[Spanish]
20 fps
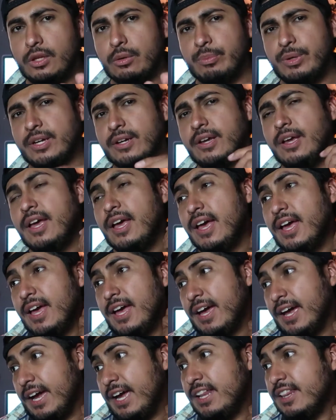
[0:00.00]
Bien,
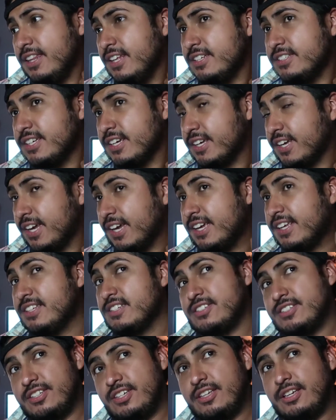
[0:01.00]
él dice que
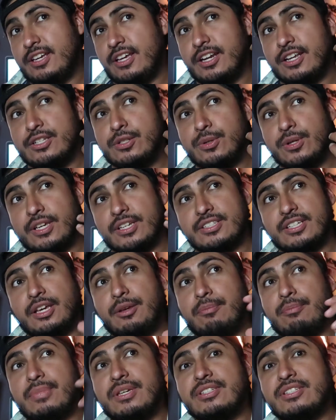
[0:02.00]
en sí el hecho de que sea
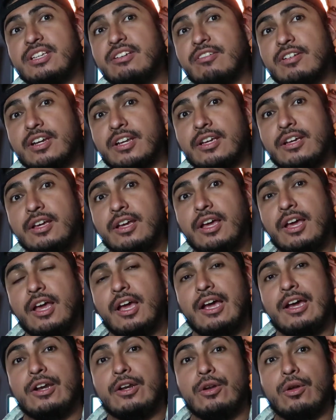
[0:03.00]
invisible
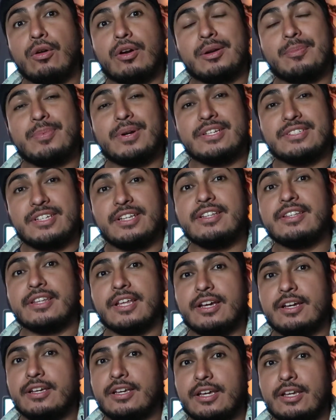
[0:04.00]
no
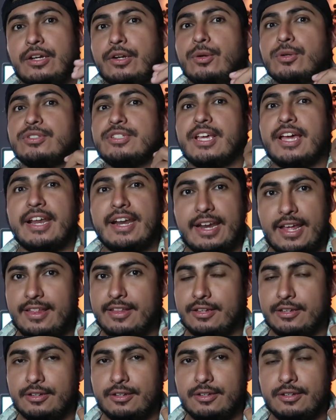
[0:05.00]
representa que no sea
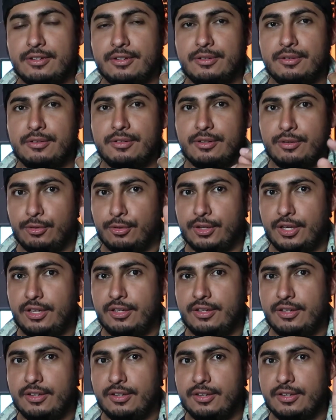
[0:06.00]
nada, ¿ok?
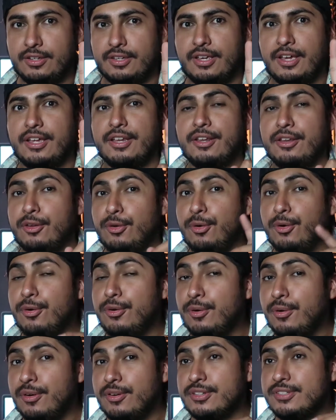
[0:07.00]
Que
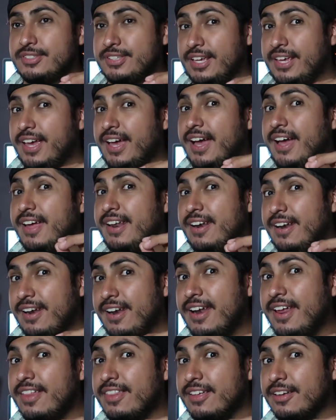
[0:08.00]
no sea
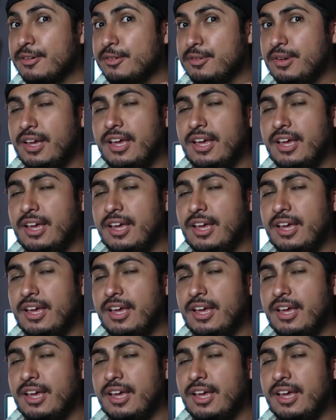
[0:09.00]
nada.